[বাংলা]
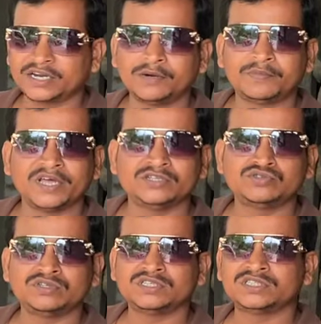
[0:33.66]
এর প্রাইস
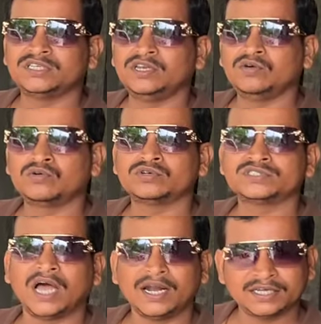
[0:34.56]
চলছে তিন লক্ষ
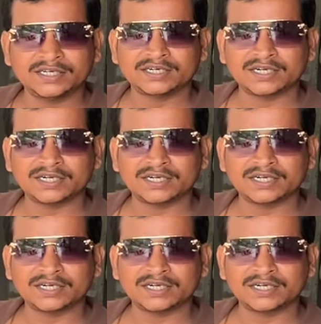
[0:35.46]
ষাট হাজার